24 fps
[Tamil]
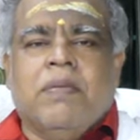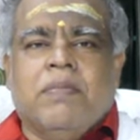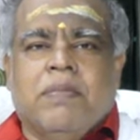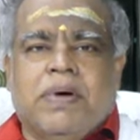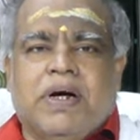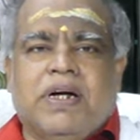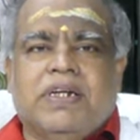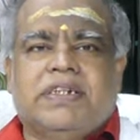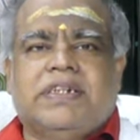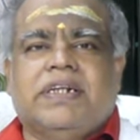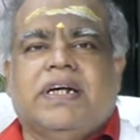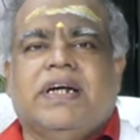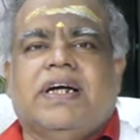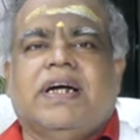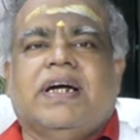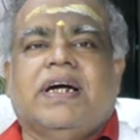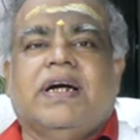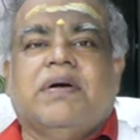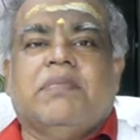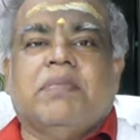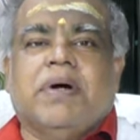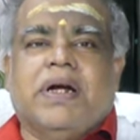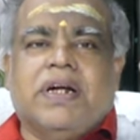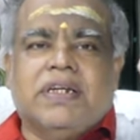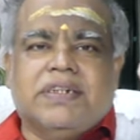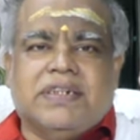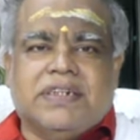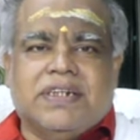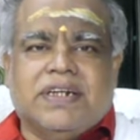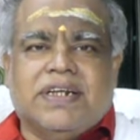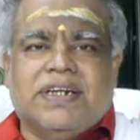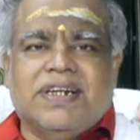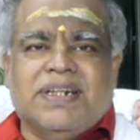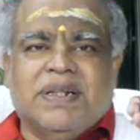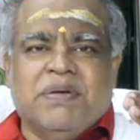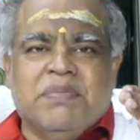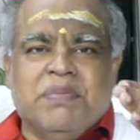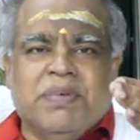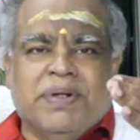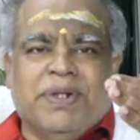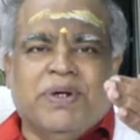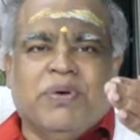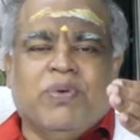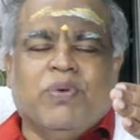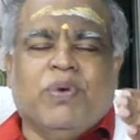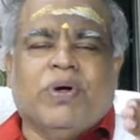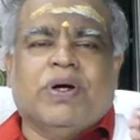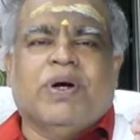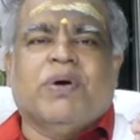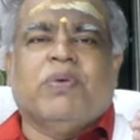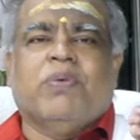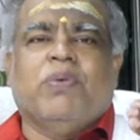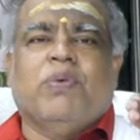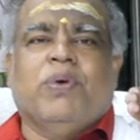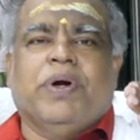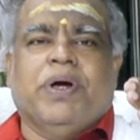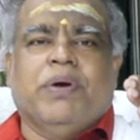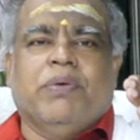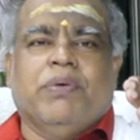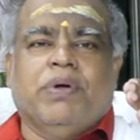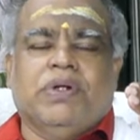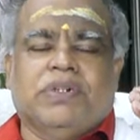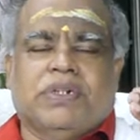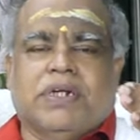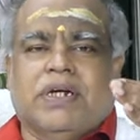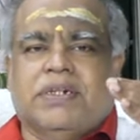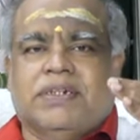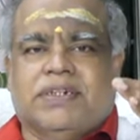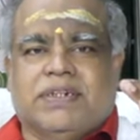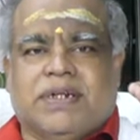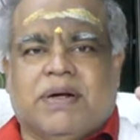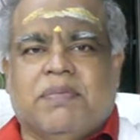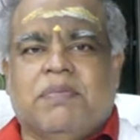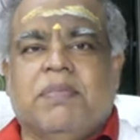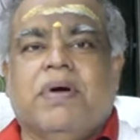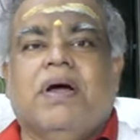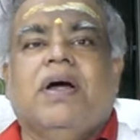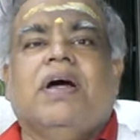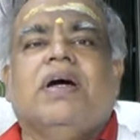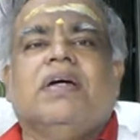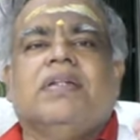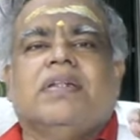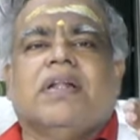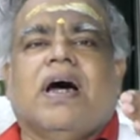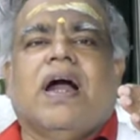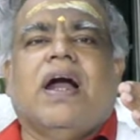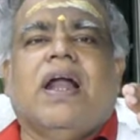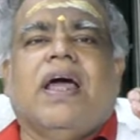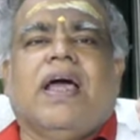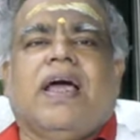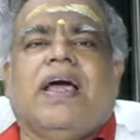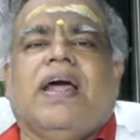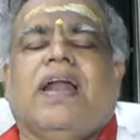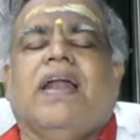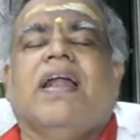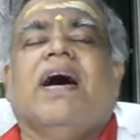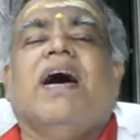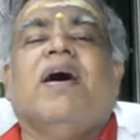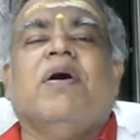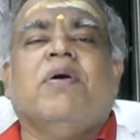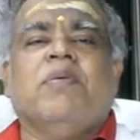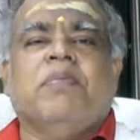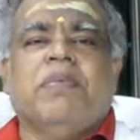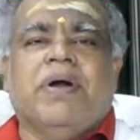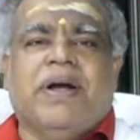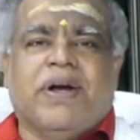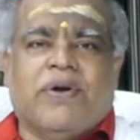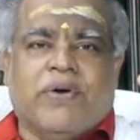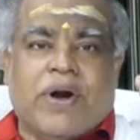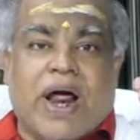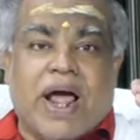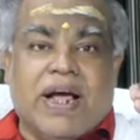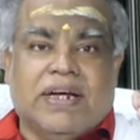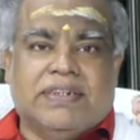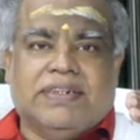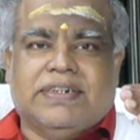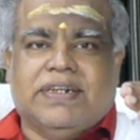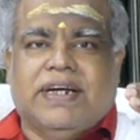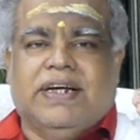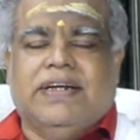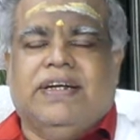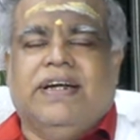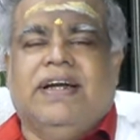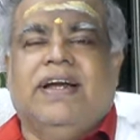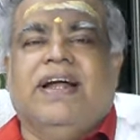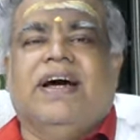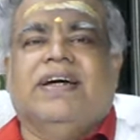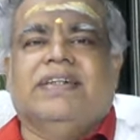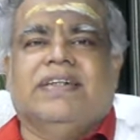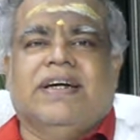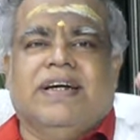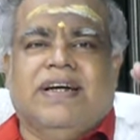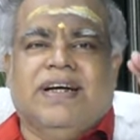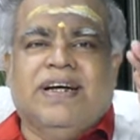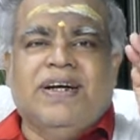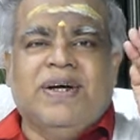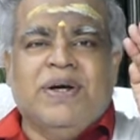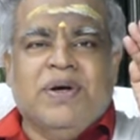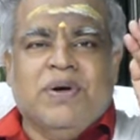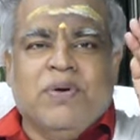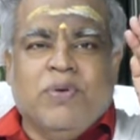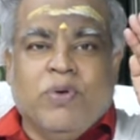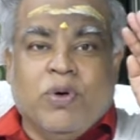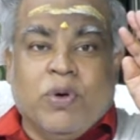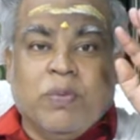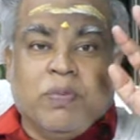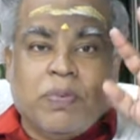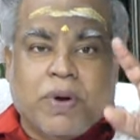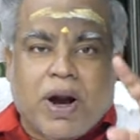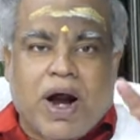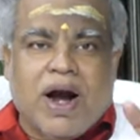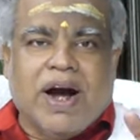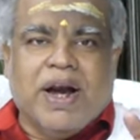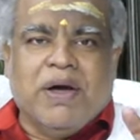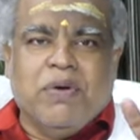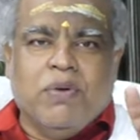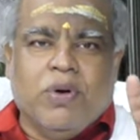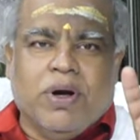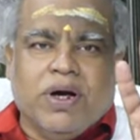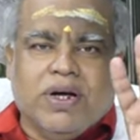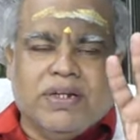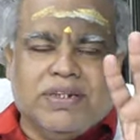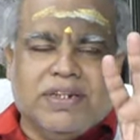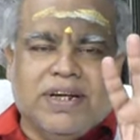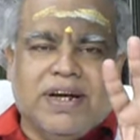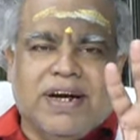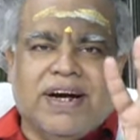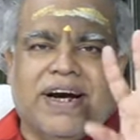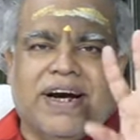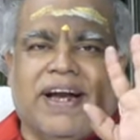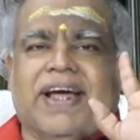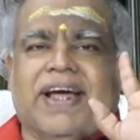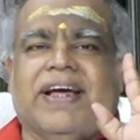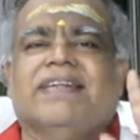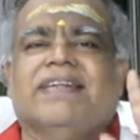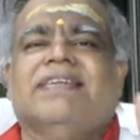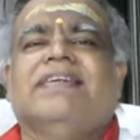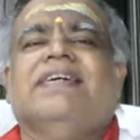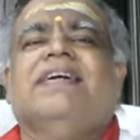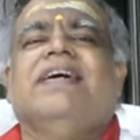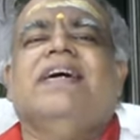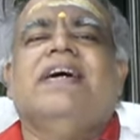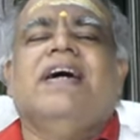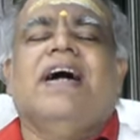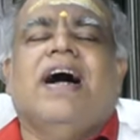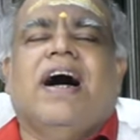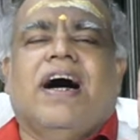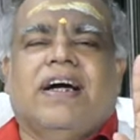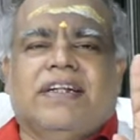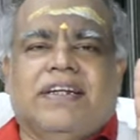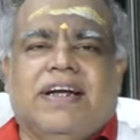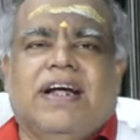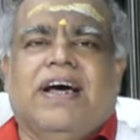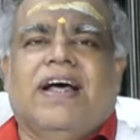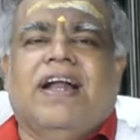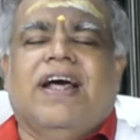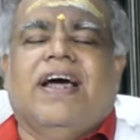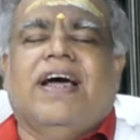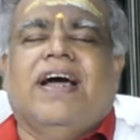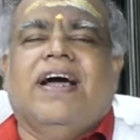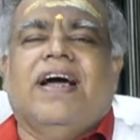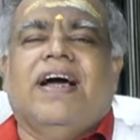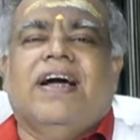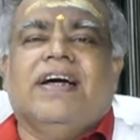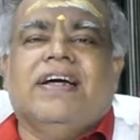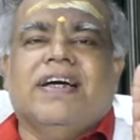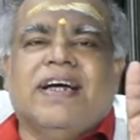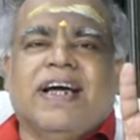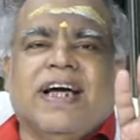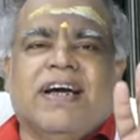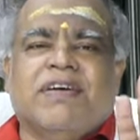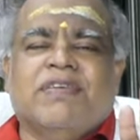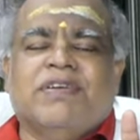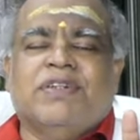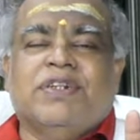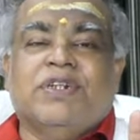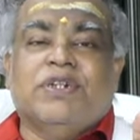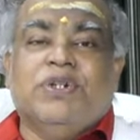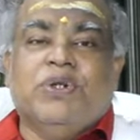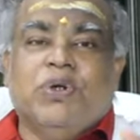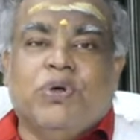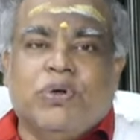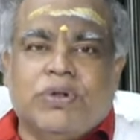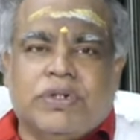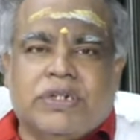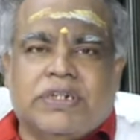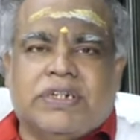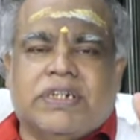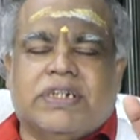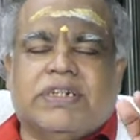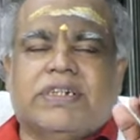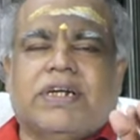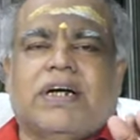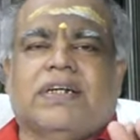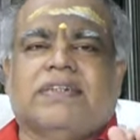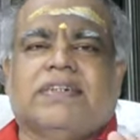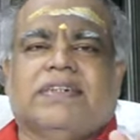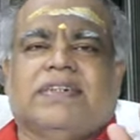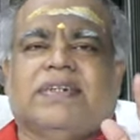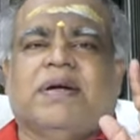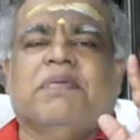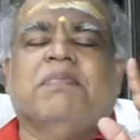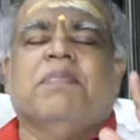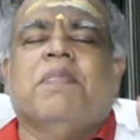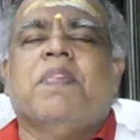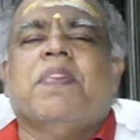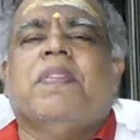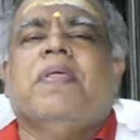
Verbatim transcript: மனுஷனுக்கு மனசுக்கு நிம்மதி கொடுக்கக்கூடிய ஒரு சாஸ்திரம் நாளைக்கு என்ன ஆகும் என்ற ஆங்ஸைட்டி இல்லாத ஒரு பிராணி உலகத்தில் கிடையாது அதனால் இங்கே வந்து ஜோதிஷ சாஸ்திரம்